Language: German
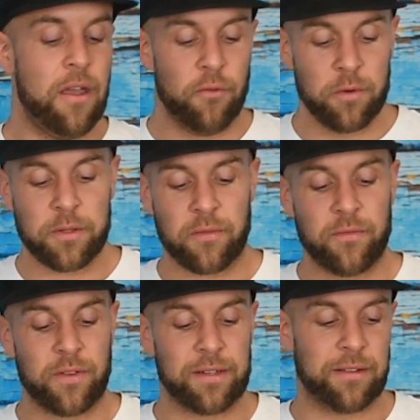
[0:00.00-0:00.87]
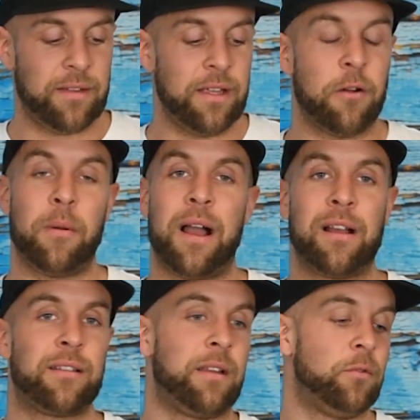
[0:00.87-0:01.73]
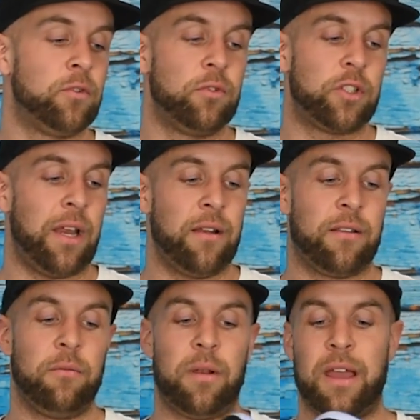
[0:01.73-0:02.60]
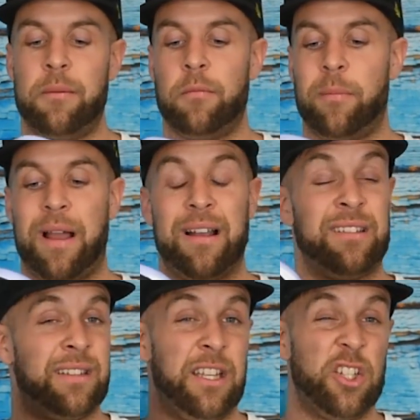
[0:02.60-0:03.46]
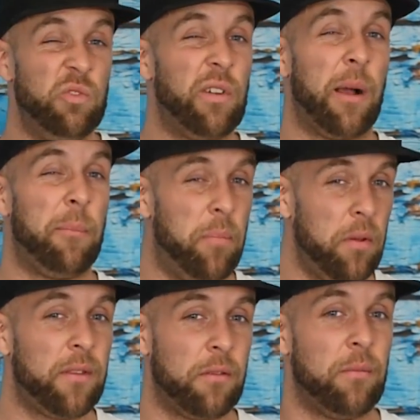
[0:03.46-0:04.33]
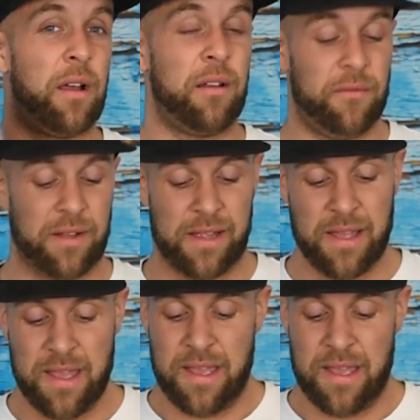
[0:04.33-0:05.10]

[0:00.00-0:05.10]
Würde mich auf jeden Fall interessieren, ob er Angst hat, im Schuh stecken zu bleiben, ob er Angst hat, den Schuh kaputt zu machen, weil,